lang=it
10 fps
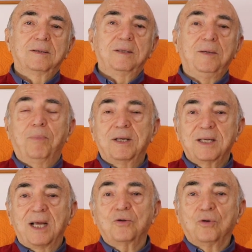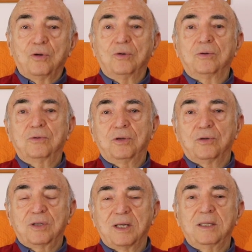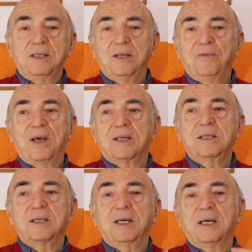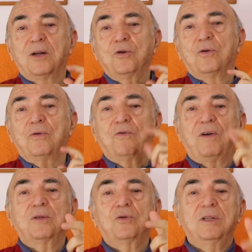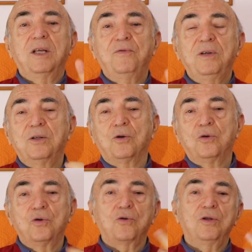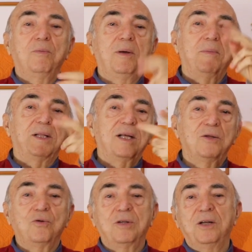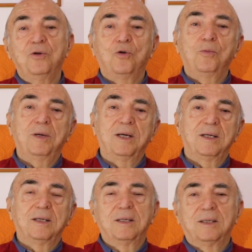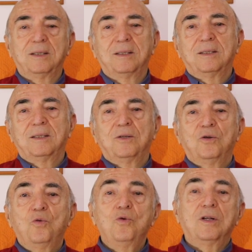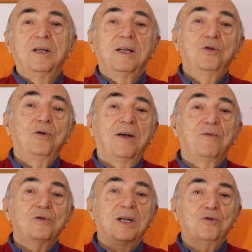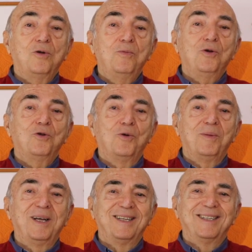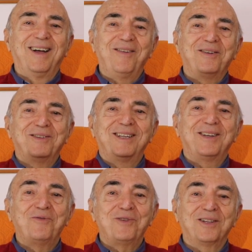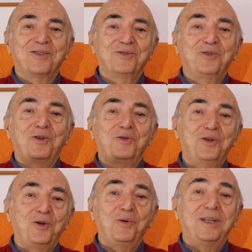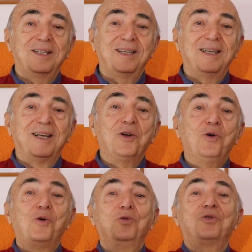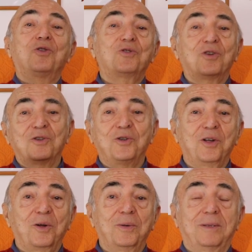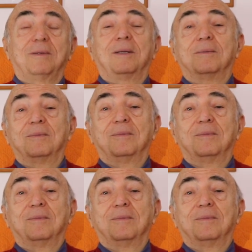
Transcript: In passato ci sono stati diversi che hanno fatto dei video contro di me mettendo dei nomi, uno addirittura aveva usato il mio nome, aveva usato Giorgio Cerquetti contro Giorgio Cerquetti. No.